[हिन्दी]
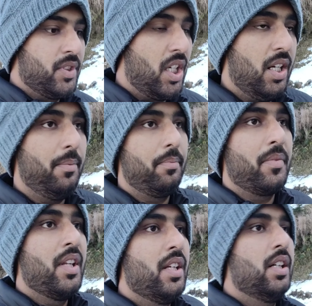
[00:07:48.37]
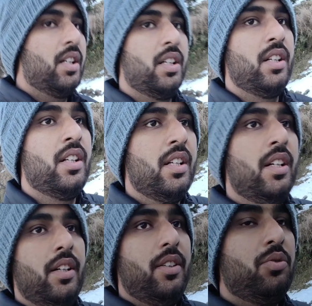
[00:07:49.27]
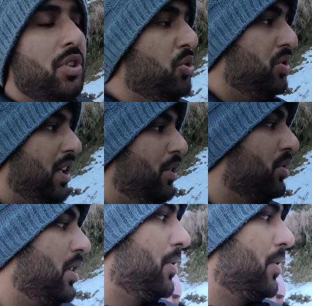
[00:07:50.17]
हाँ उनके शूज़ अलग होते